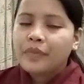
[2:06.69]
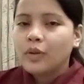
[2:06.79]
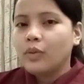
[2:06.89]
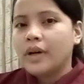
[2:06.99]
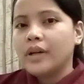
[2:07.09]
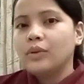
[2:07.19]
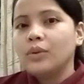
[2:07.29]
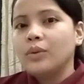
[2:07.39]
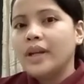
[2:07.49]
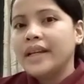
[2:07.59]
Kung anong
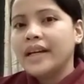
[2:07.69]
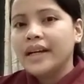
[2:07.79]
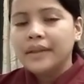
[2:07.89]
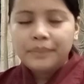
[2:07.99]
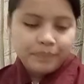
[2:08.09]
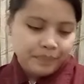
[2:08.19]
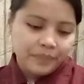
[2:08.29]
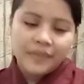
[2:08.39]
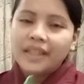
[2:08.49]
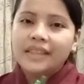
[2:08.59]
kulay ng,
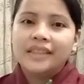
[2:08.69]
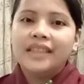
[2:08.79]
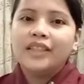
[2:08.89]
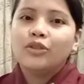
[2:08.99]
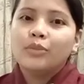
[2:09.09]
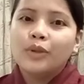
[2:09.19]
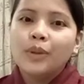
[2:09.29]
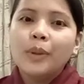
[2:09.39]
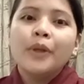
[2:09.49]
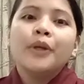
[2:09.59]
ng dito
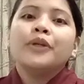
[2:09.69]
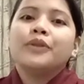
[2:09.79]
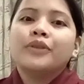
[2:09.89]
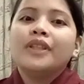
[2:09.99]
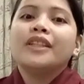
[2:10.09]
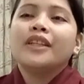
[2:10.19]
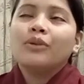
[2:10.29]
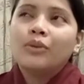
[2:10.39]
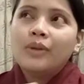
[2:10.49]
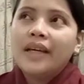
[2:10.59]
mo, yun din
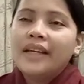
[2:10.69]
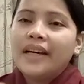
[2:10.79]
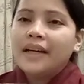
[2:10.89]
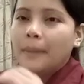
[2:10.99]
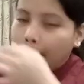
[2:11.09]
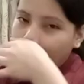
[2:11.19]
yung kulay ng